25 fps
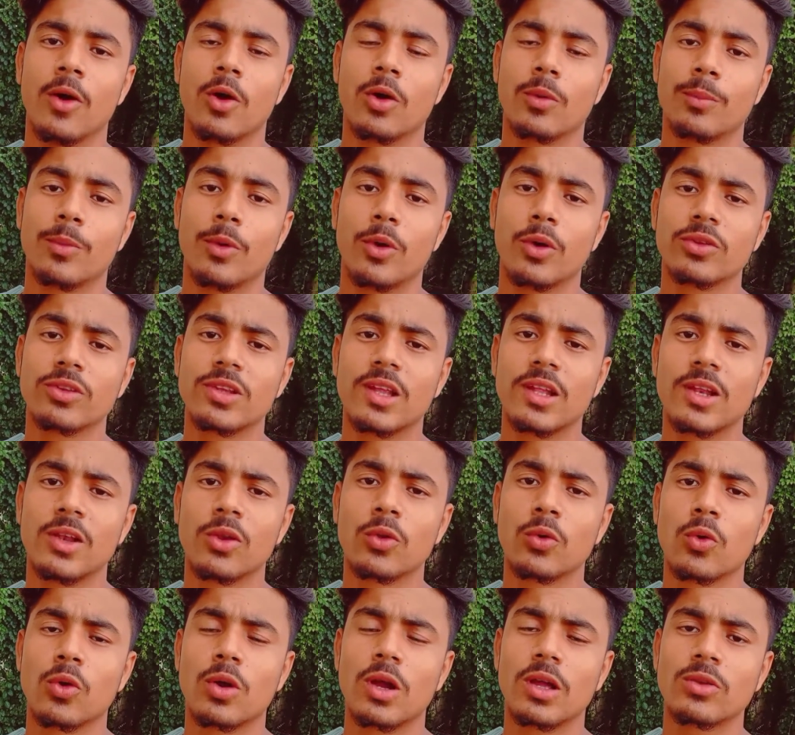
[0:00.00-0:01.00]
और बहुत सारे
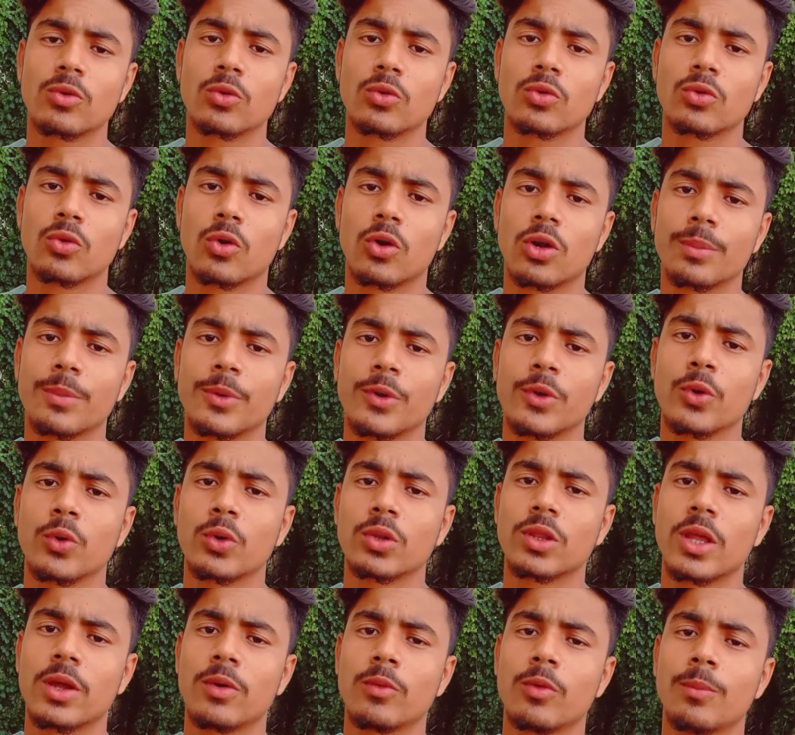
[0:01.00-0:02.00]
लोगों का जो शॉर्ट वीडियो
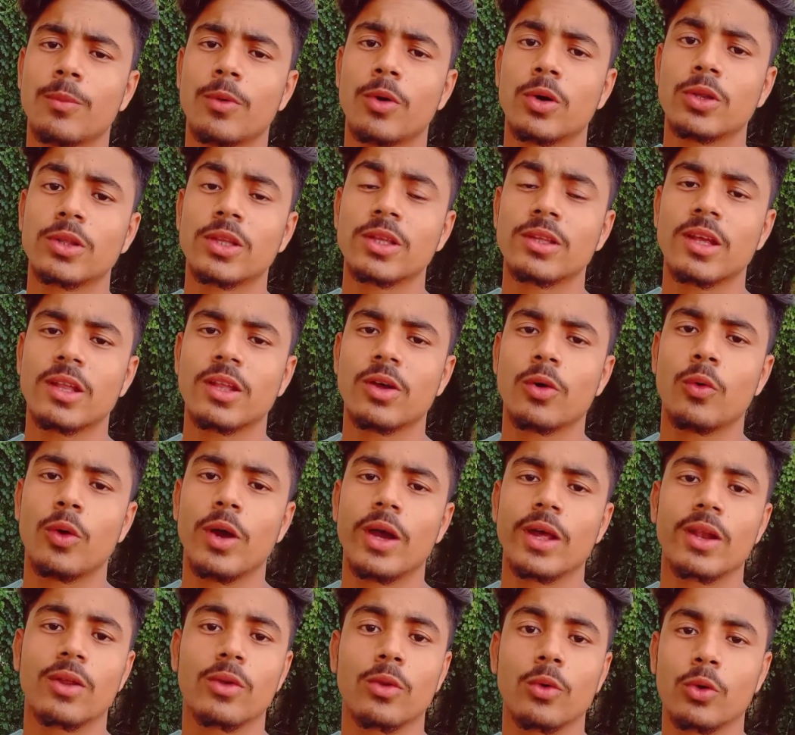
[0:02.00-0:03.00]
होता है वो बहुत ही ज़्यादा
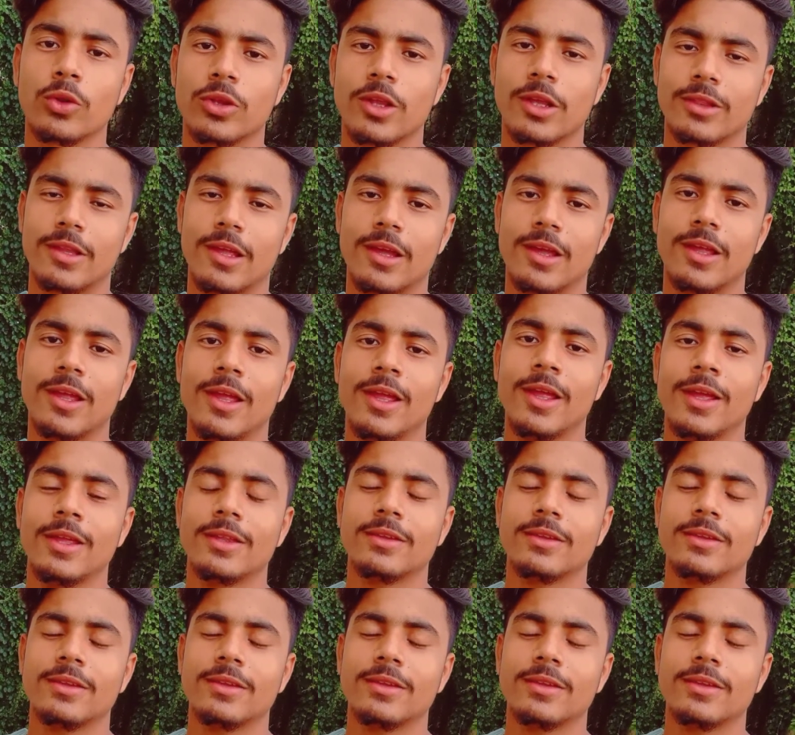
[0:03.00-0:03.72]
वायरल हो जाता है